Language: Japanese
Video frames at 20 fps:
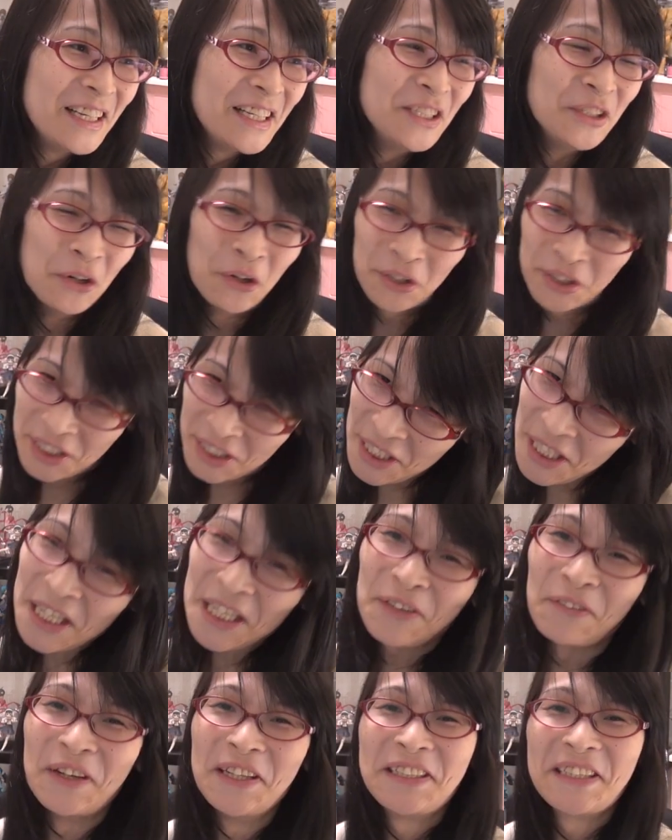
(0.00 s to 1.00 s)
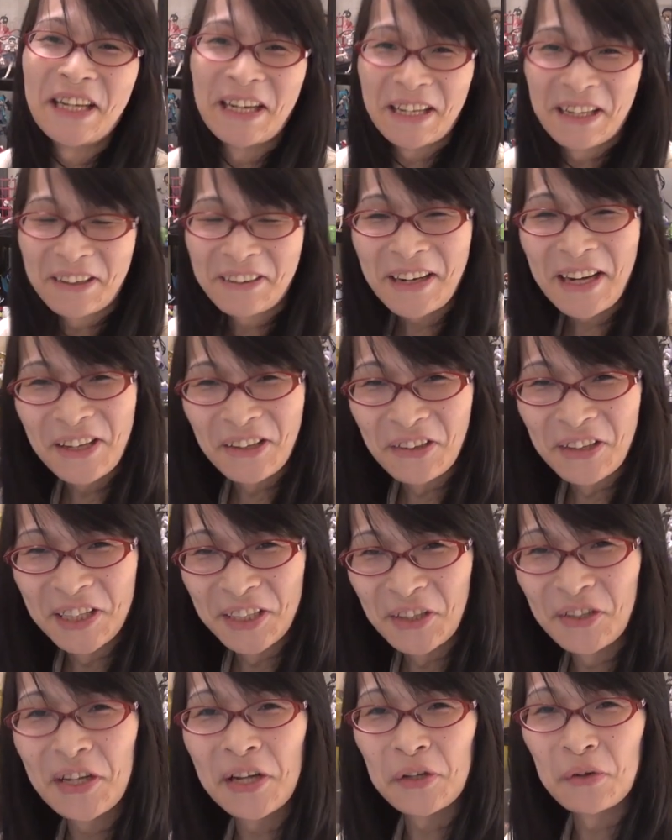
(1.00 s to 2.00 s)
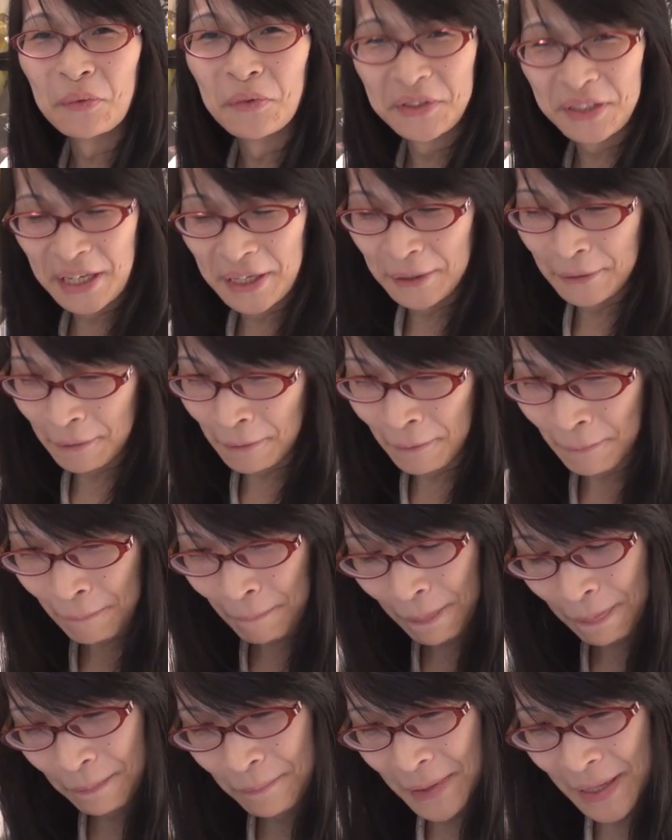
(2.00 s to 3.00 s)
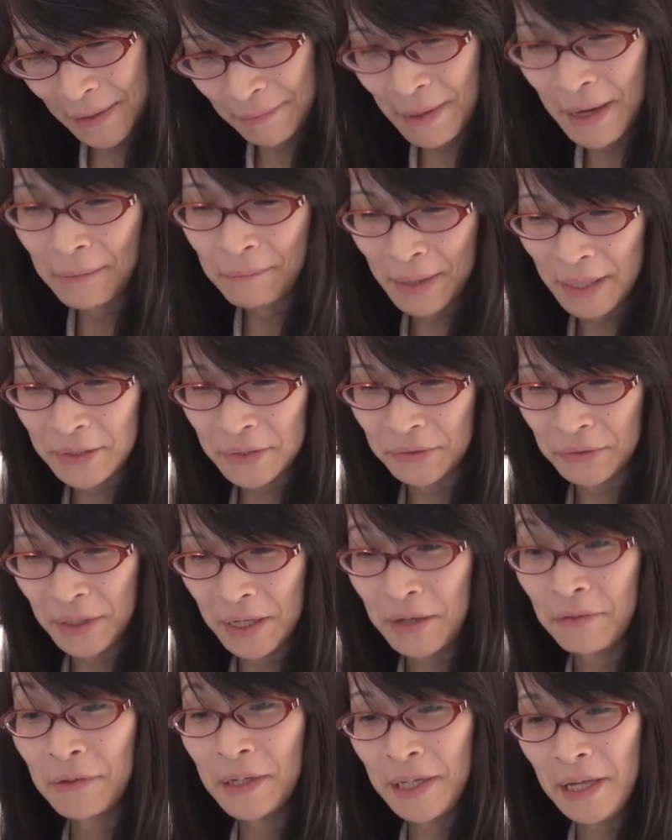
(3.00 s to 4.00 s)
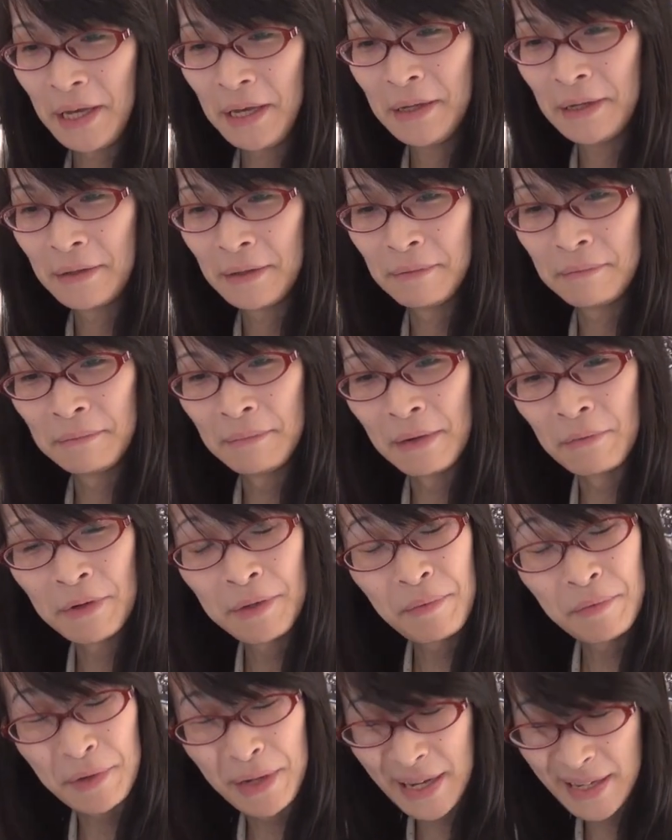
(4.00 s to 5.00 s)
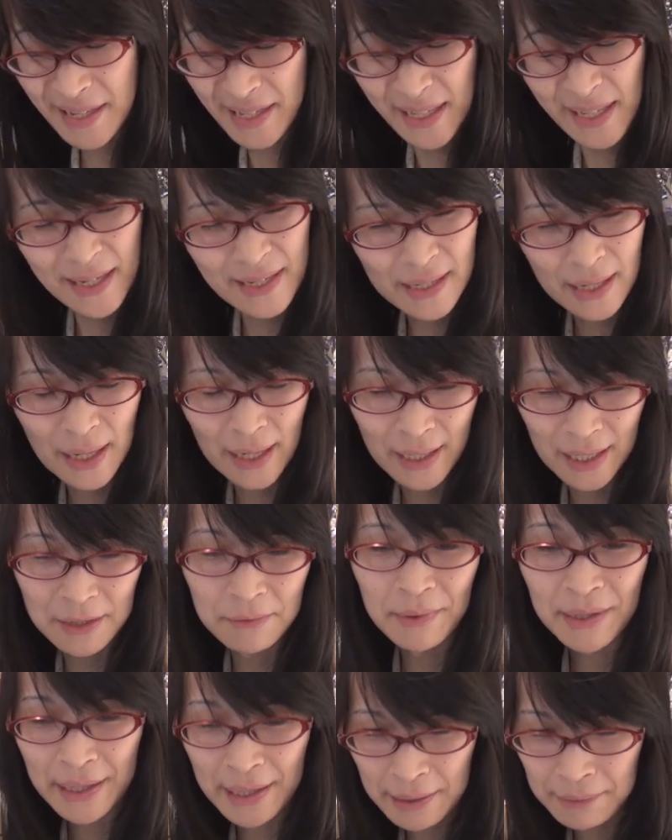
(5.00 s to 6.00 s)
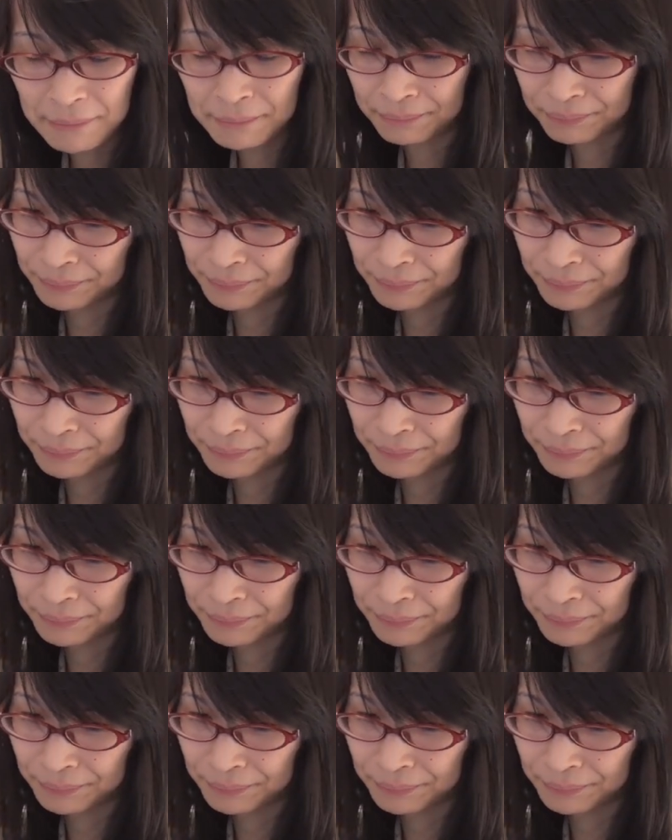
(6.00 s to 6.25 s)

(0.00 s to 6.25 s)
4ギガでもいいんじゃないかぐらいの勢いだと思うんだけどまあまあまあその辺はねメモリも安いですからね今ね